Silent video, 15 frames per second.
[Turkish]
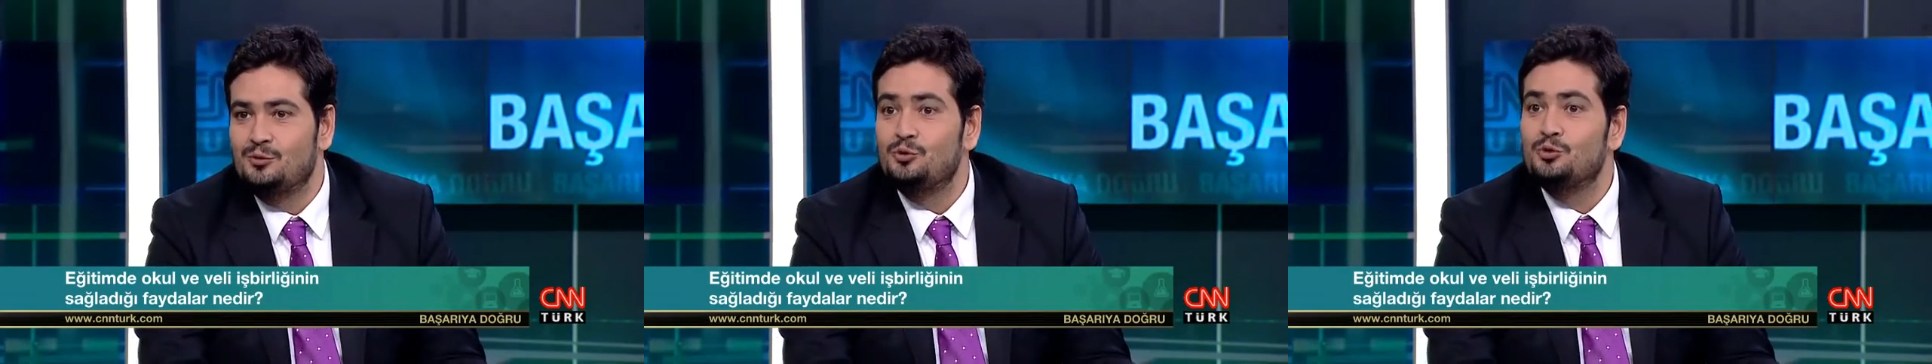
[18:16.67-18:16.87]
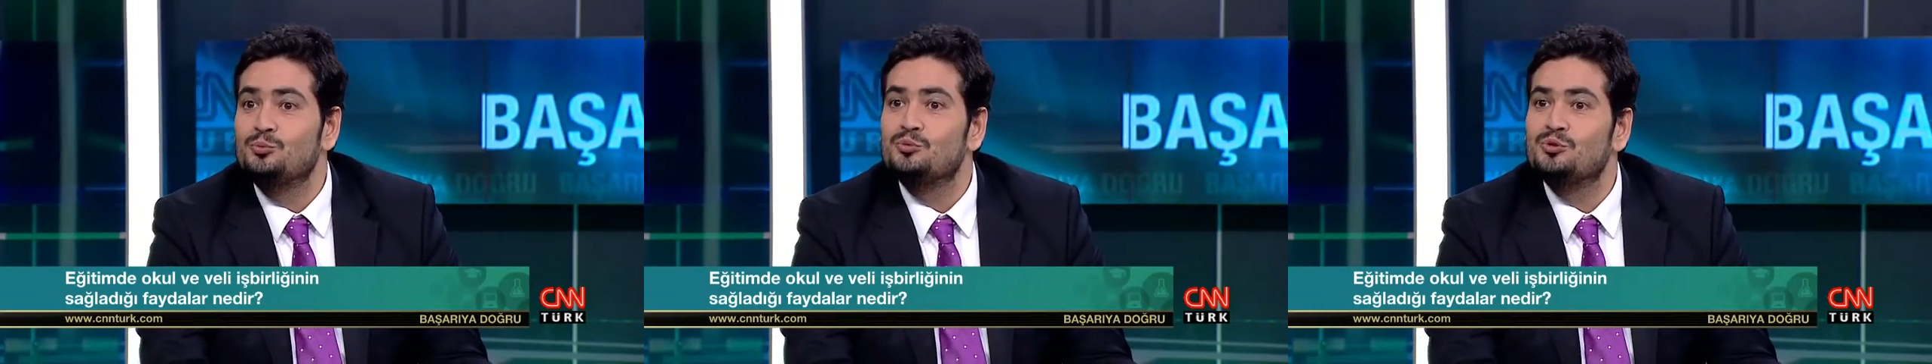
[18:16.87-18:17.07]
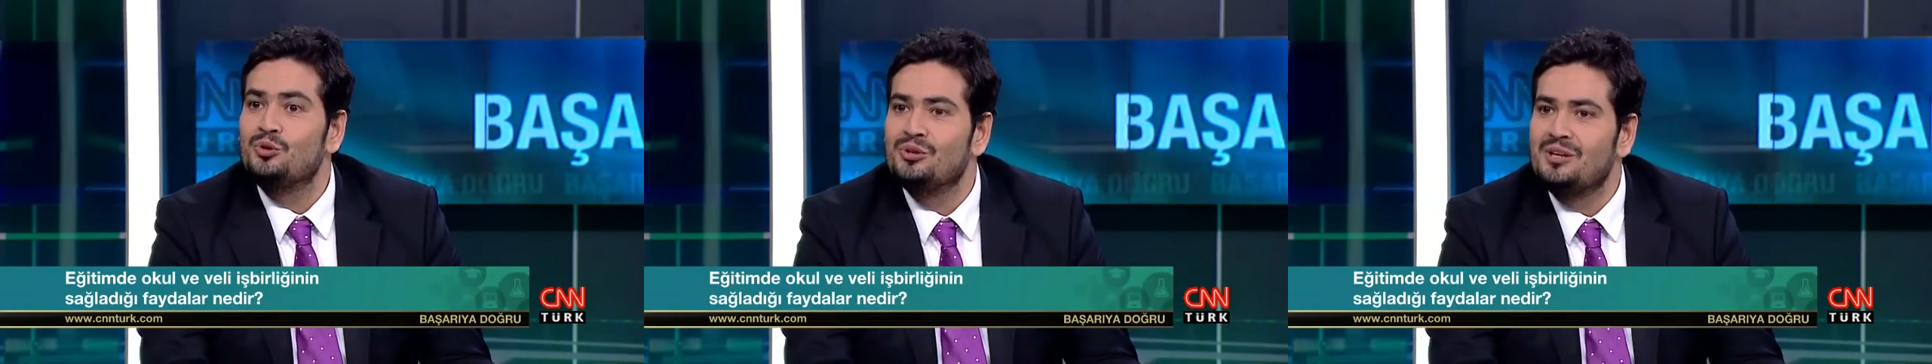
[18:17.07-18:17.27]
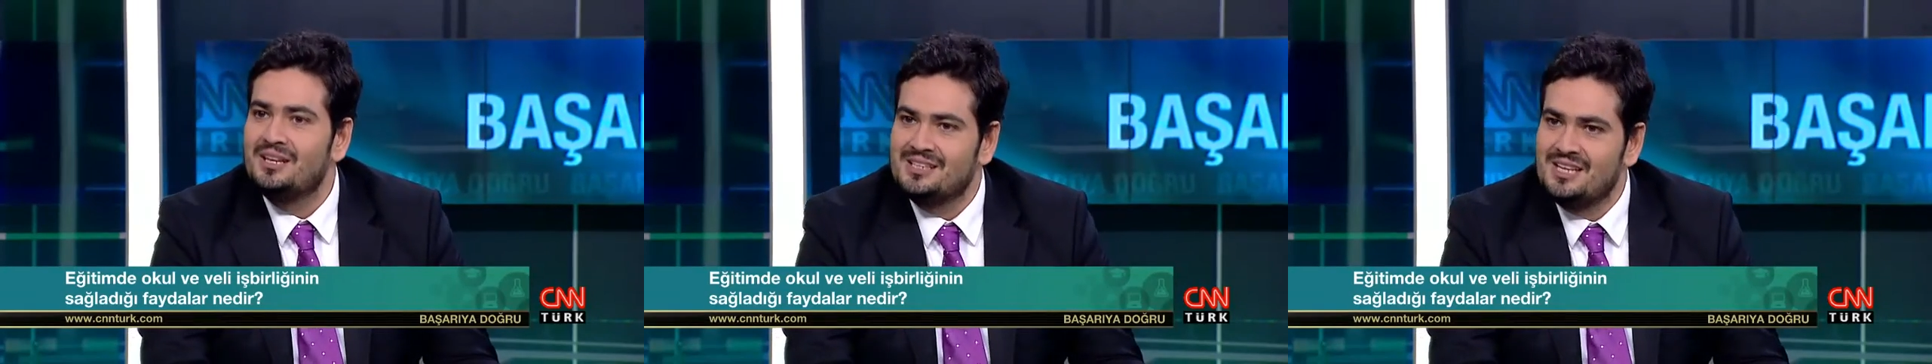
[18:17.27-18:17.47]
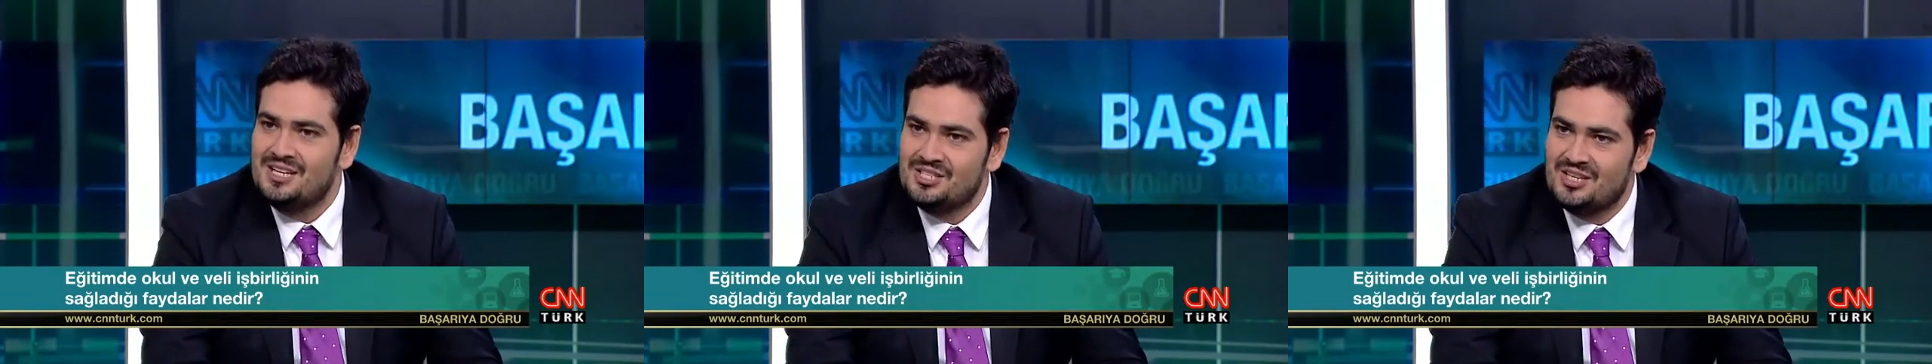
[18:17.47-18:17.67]
Kurumda
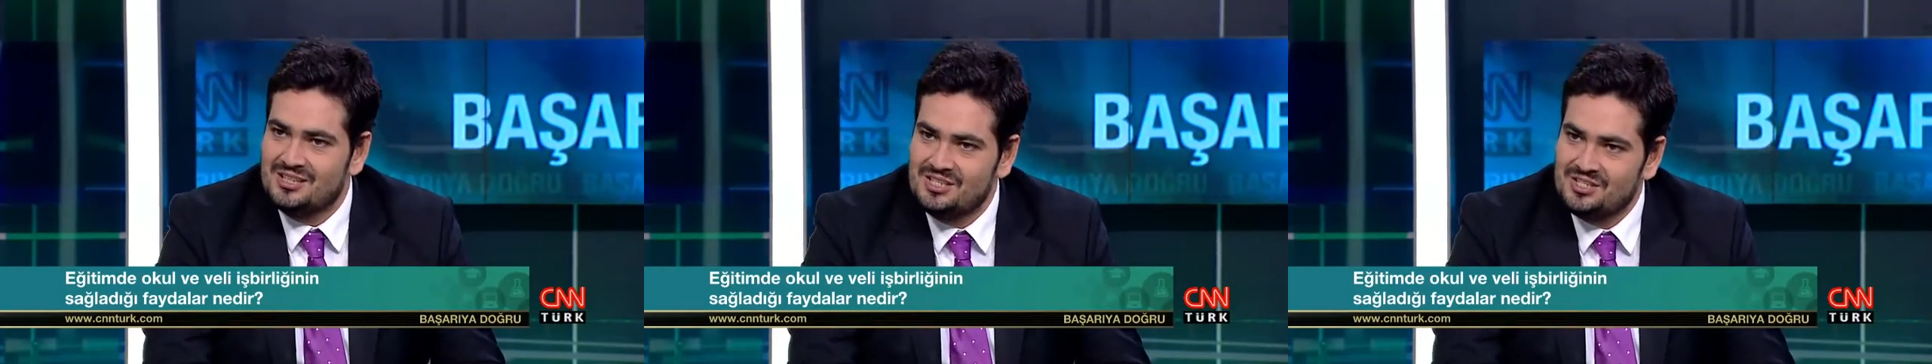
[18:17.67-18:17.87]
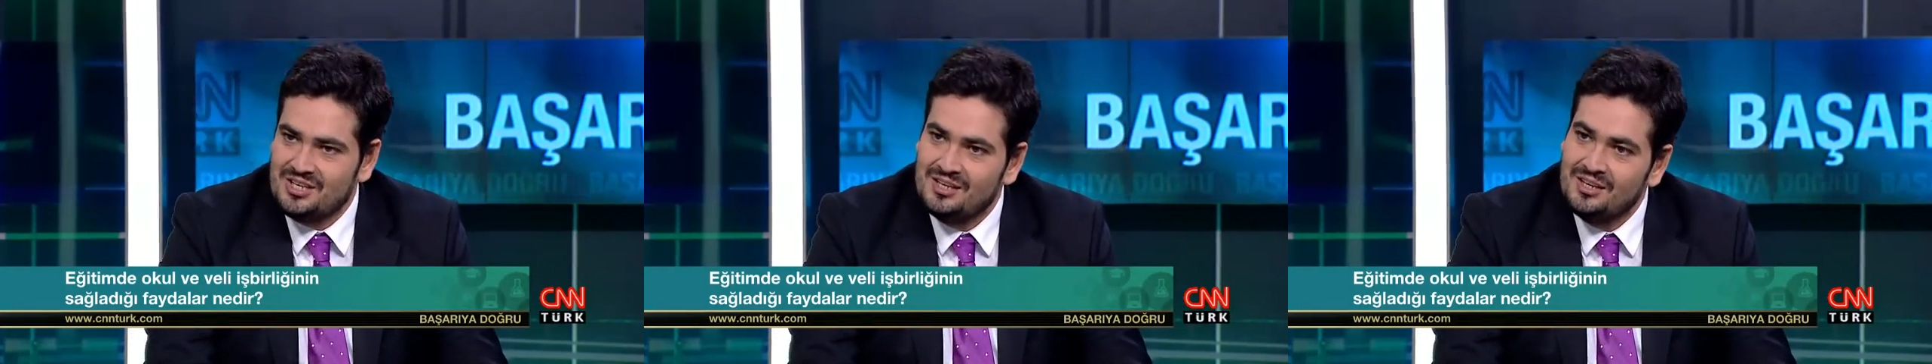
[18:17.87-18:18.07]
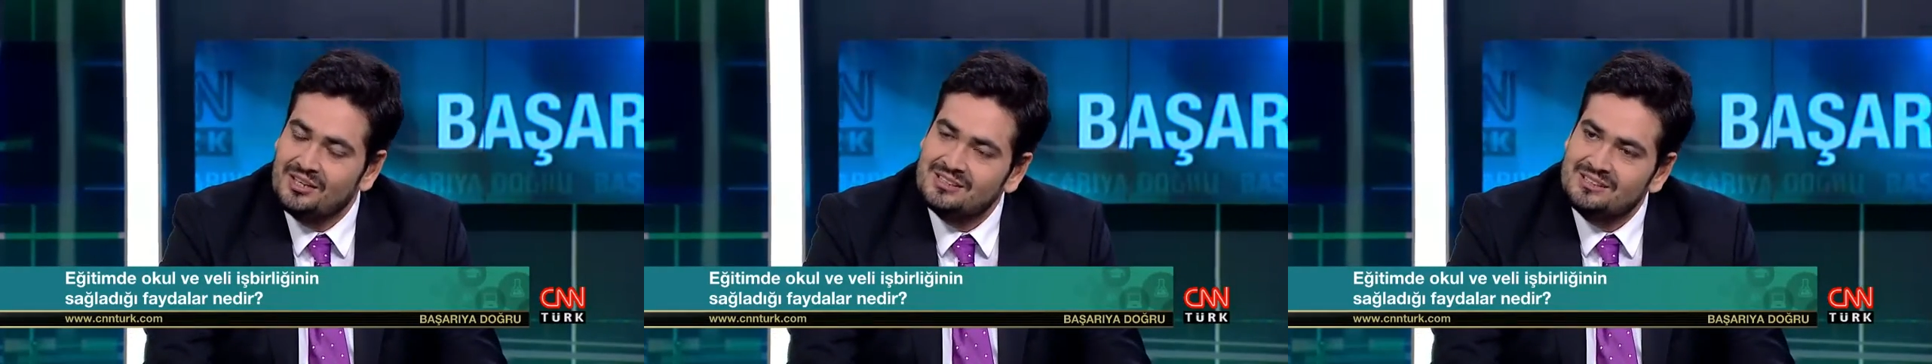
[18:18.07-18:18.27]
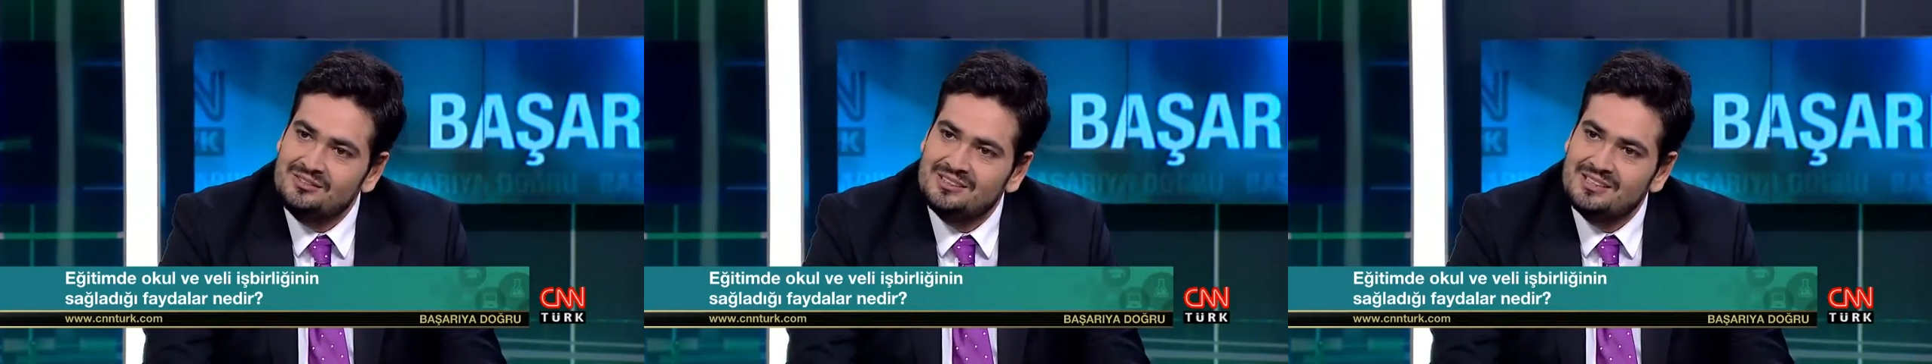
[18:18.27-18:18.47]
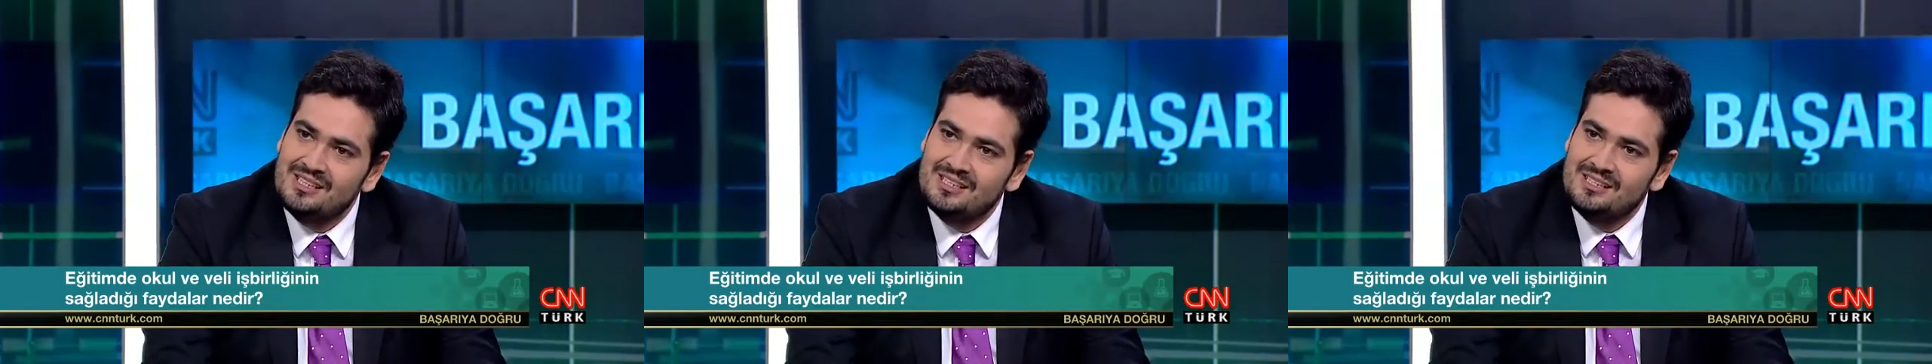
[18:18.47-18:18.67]
olan gerçekleşen
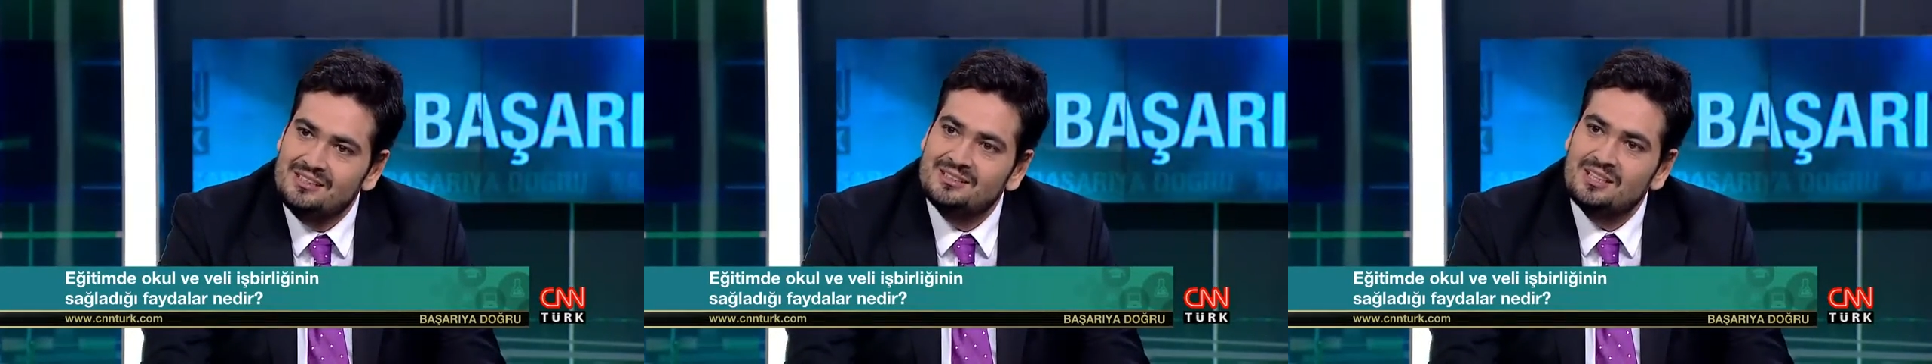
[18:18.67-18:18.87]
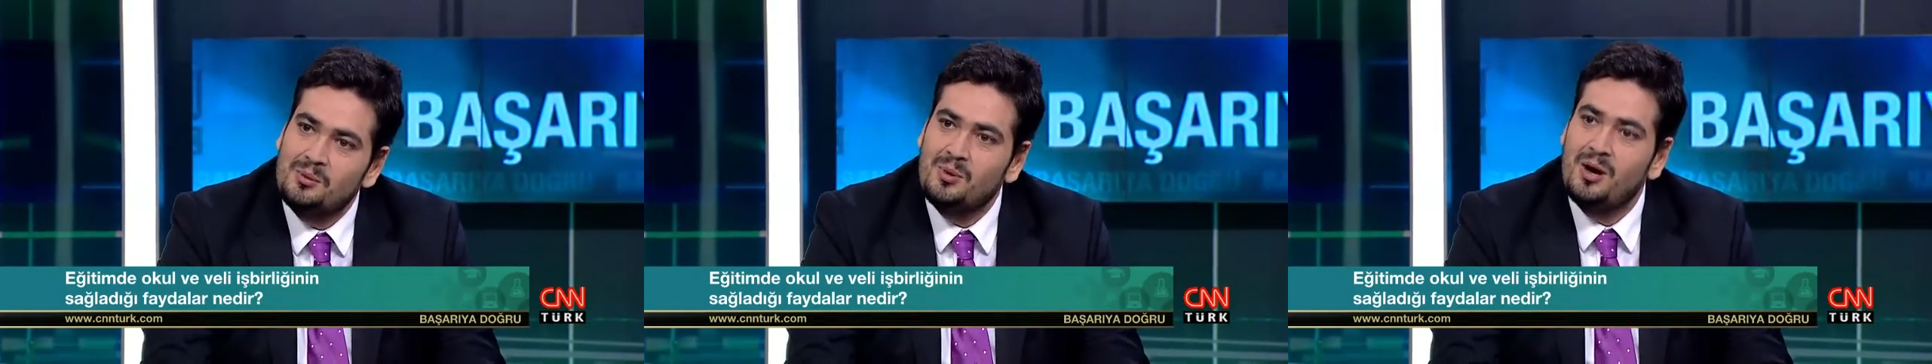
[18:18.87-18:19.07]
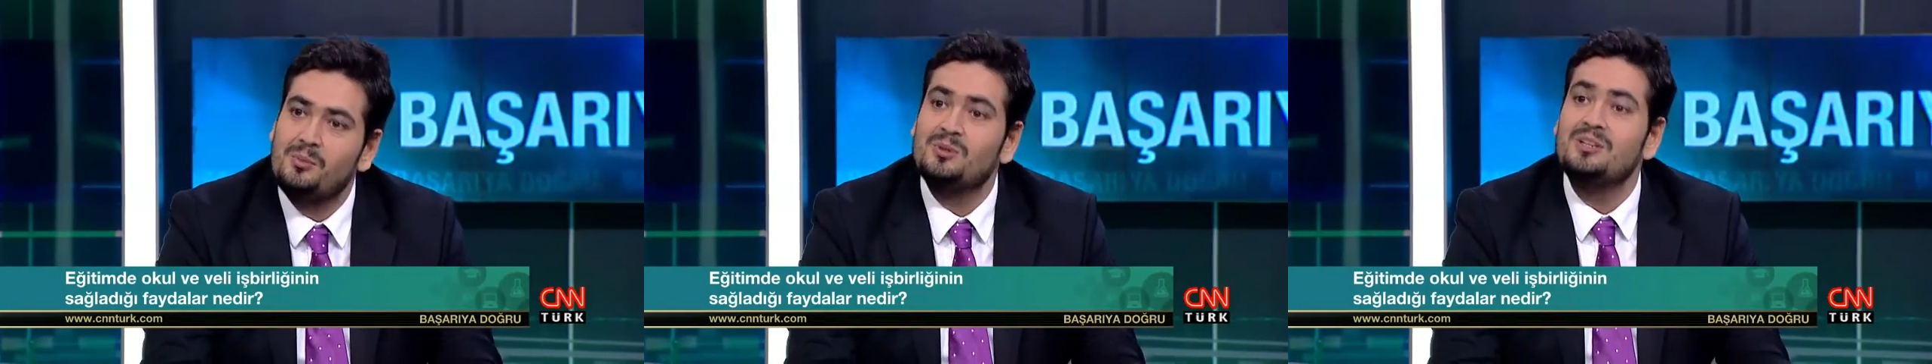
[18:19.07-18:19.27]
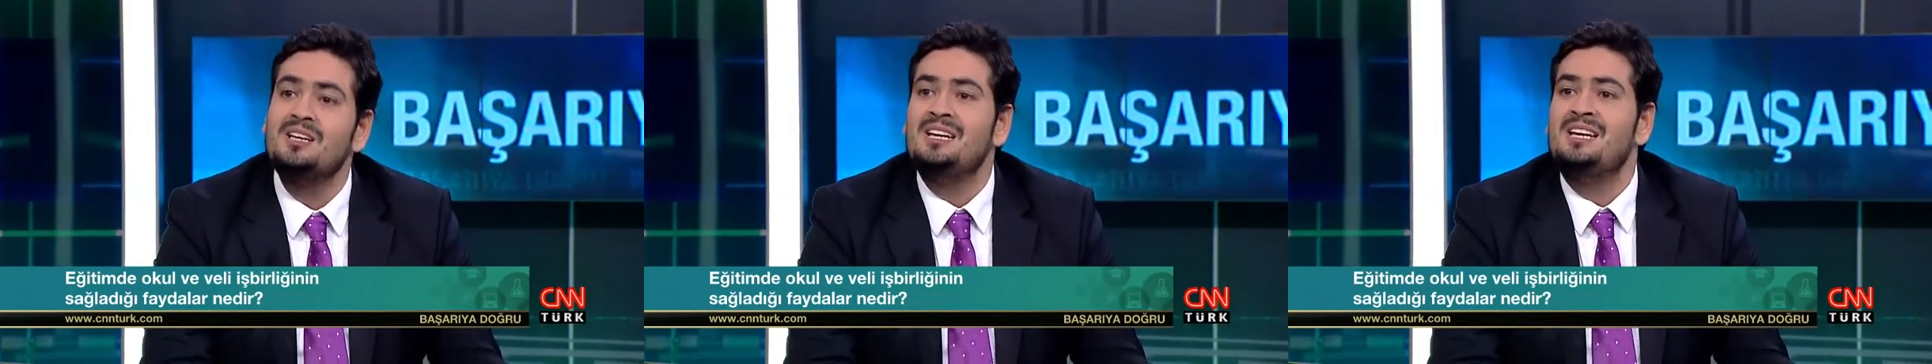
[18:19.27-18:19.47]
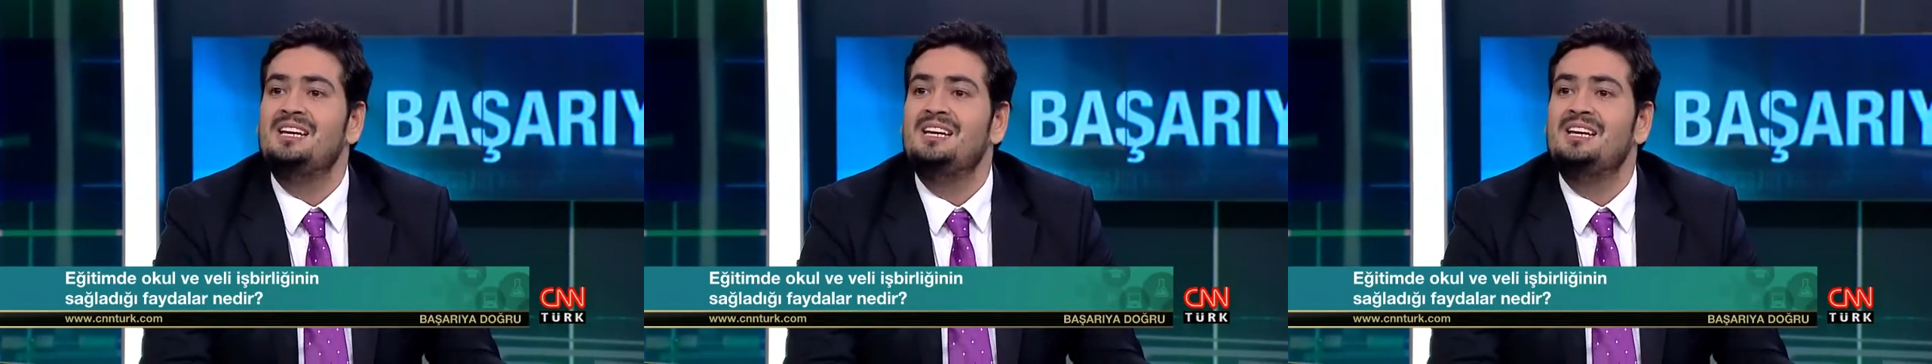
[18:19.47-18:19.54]
aktivitelerin tamamı